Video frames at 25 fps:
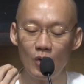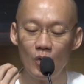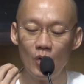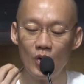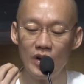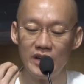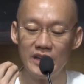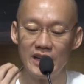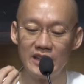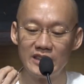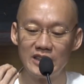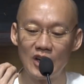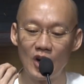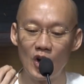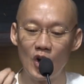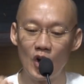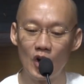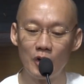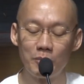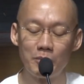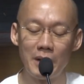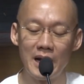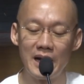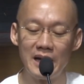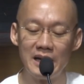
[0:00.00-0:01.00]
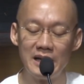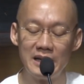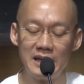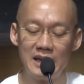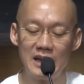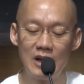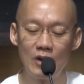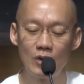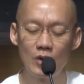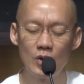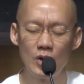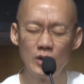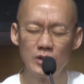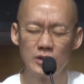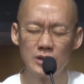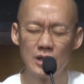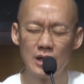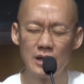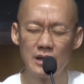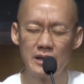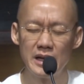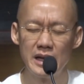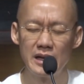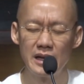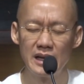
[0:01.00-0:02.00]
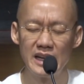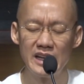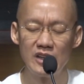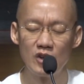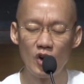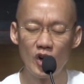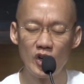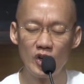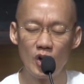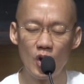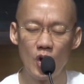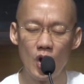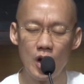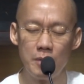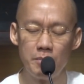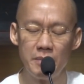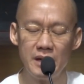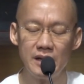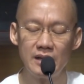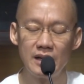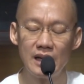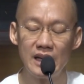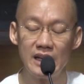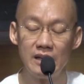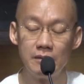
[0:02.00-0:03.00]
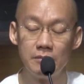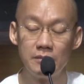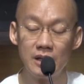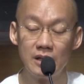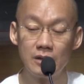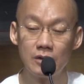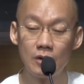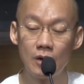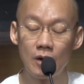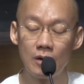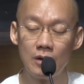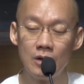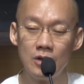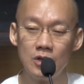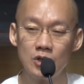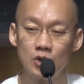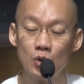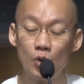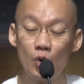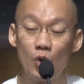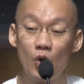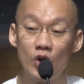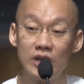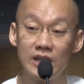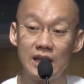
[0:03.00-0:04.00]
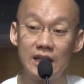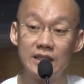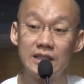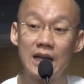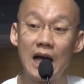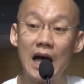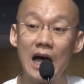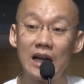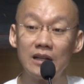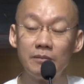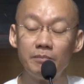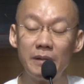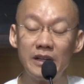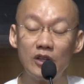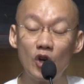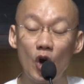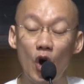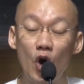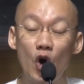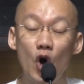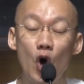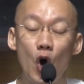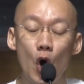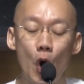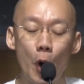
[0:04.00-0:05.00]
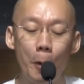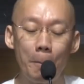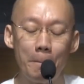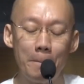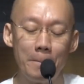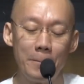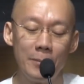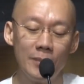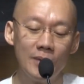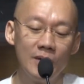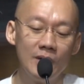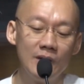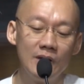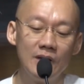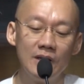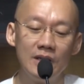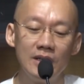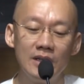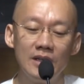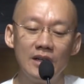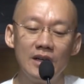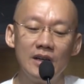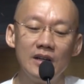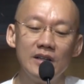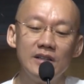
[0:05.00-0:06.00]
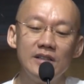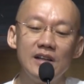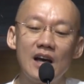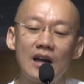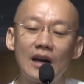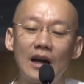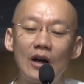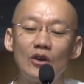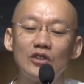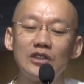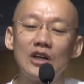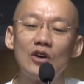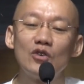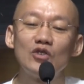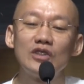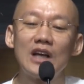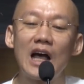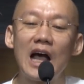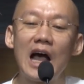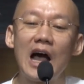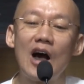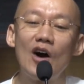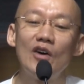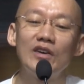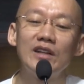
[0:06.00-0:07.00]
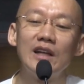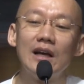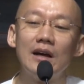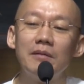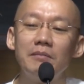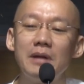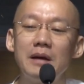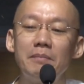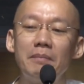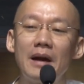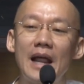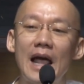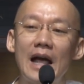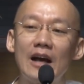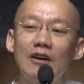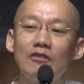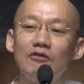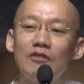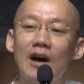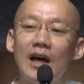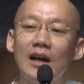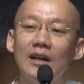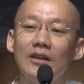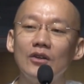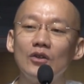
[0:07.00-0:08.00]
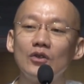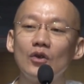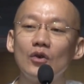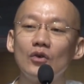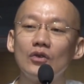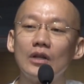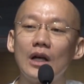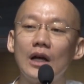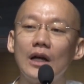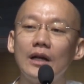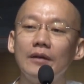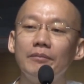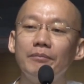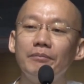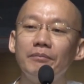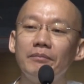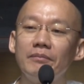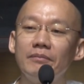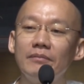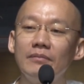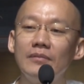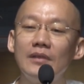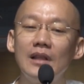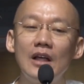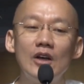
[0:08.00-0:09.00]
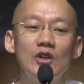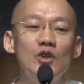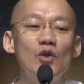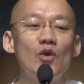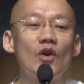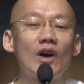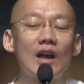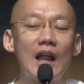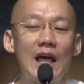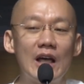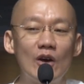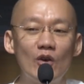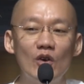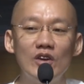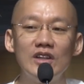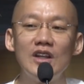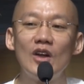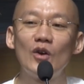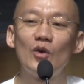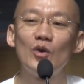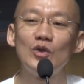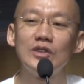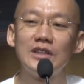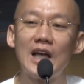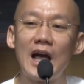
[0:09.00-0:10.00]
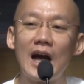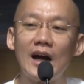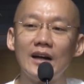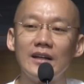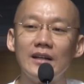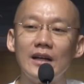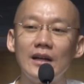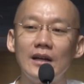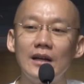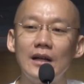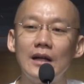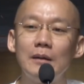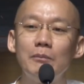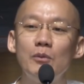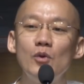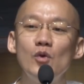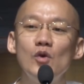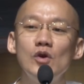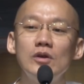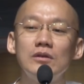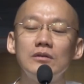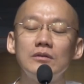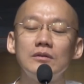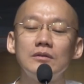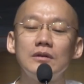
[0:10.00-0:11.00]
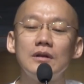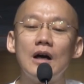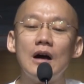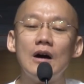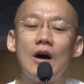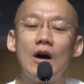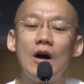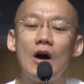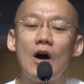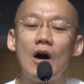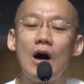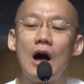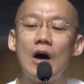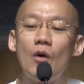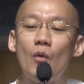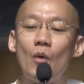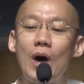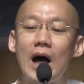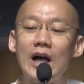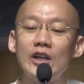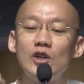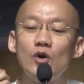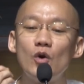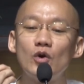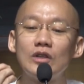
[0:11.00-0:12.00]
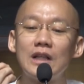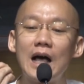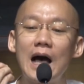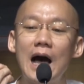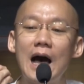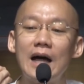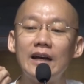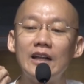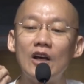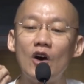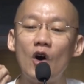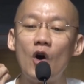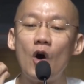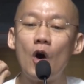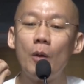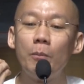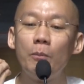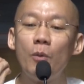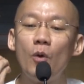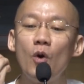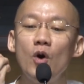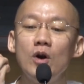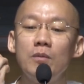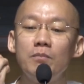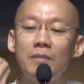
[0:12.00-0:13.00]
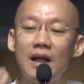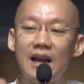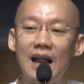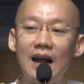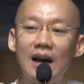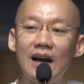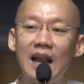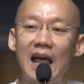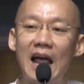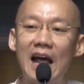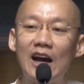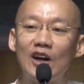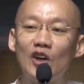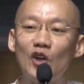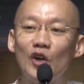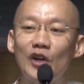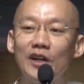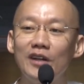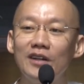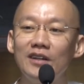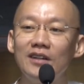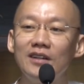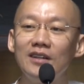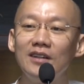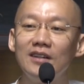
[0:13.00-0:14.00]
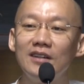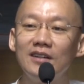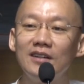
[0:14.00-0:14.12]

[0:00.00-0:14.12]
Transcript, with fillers: พระโอษเนี่ยจะออกไป แล้วก็จะได้กลิ่นอ่อนๆเป็นกลิ่นเหมือนกับสุคนทชาติเป็นของหอมอย่างเราเช้าๆเนี่ยไม่แปรงฟันทุก ๆท่านแล้วอยู่ใกล้คนที่รู้จักเนี่ยถ้าพูดวายโยธาเนี่ยออกพ่นไปแรงๆหน่อย